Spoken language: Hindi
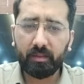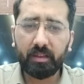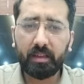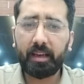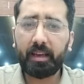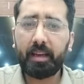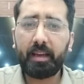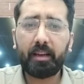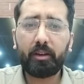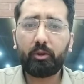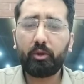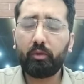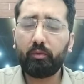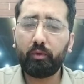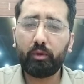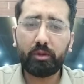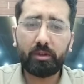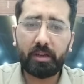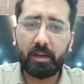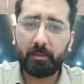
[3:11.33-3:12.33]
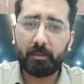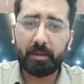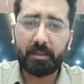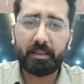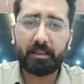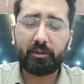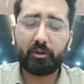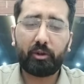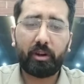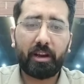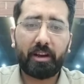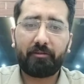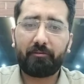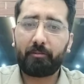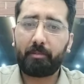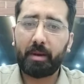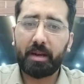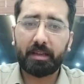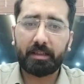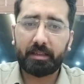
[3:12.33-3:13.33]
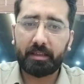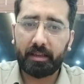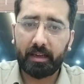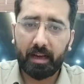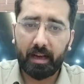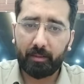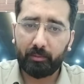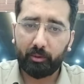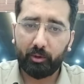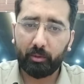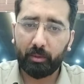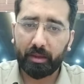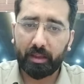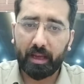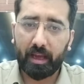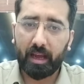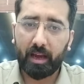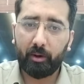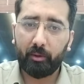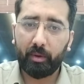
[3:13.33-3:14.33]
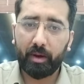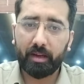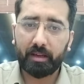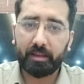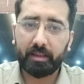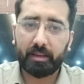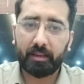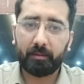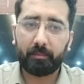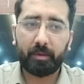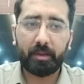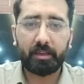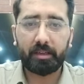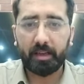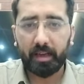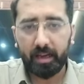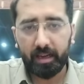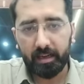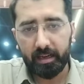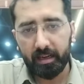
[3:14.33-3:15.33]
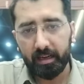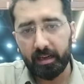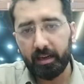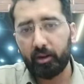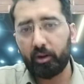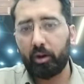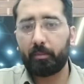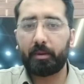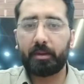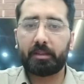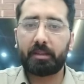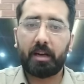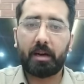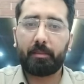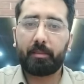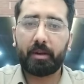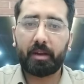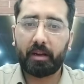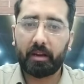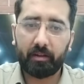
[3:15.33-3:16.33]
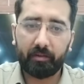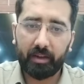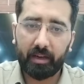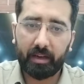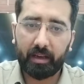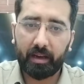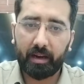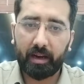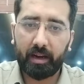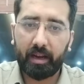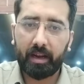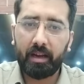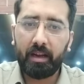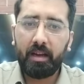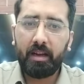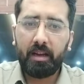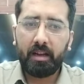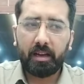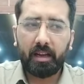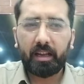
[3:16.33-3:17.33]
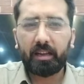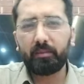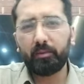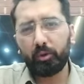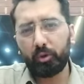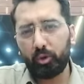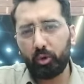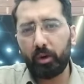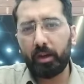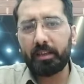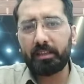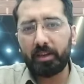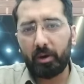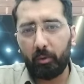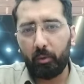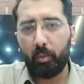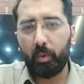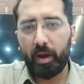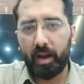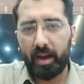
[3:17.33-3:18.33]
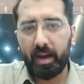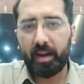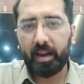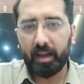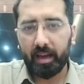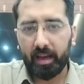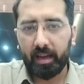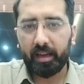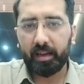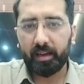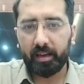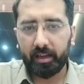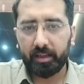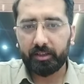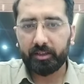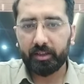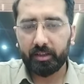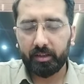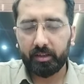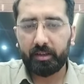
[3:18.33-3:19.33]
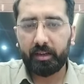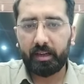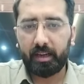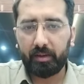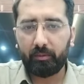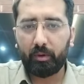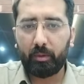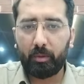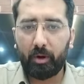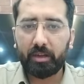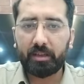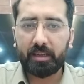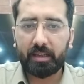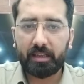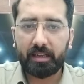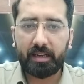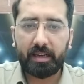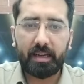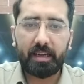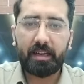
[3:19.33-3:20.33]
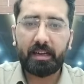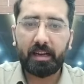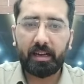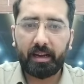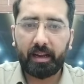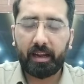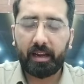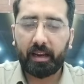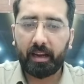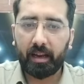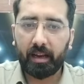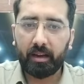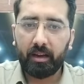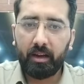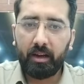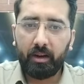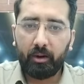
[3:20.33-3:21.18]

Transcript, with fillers: कि एक तो वो सिलेबस है जो कि एफ ने आपको बताया हुआ है जी कि अभी ये ये ये टॉपिक्स आपने कवर करने हैं लेकिन वो थोड़ा सा वेग है इन नेचर ठीक है वो बहुत ज़्यादा डिटेल नहीं है